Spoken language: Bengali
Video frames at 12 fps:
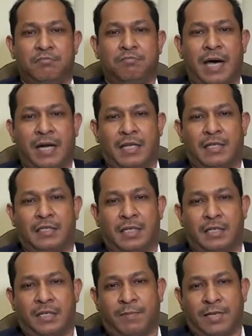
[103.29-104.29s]
বাংলাদেশের
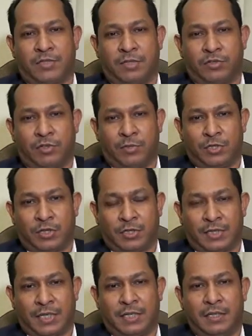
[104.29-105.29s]
নির্বাচন
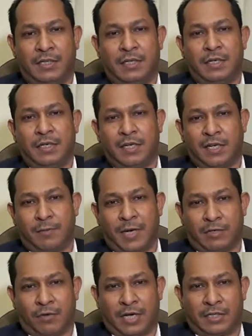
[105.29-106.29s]
কমিশনকে
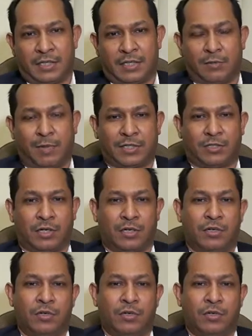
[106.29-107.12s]
নিরপেক্ষ একটি নির্বাচন